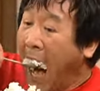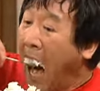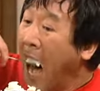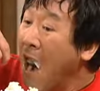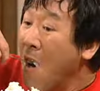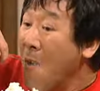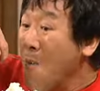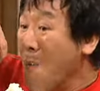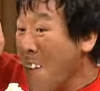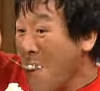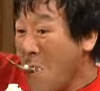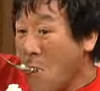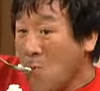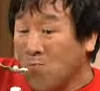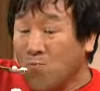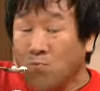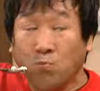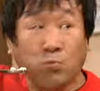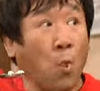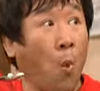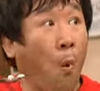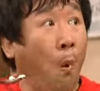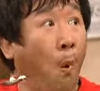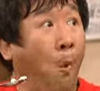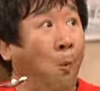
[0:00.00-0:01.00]

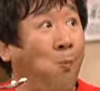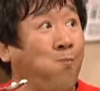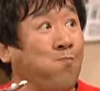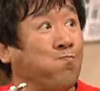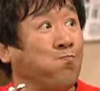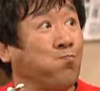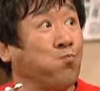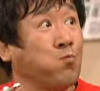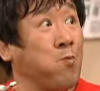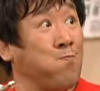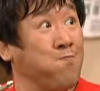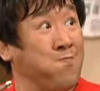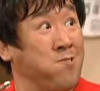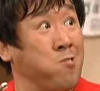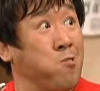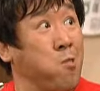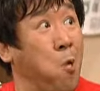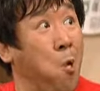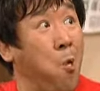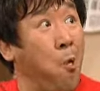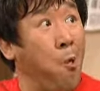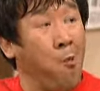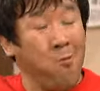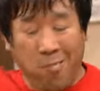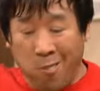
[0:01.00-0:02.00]
세상 믿어요
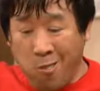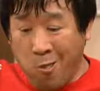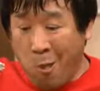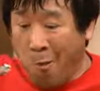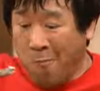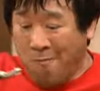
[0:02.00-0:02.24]
그,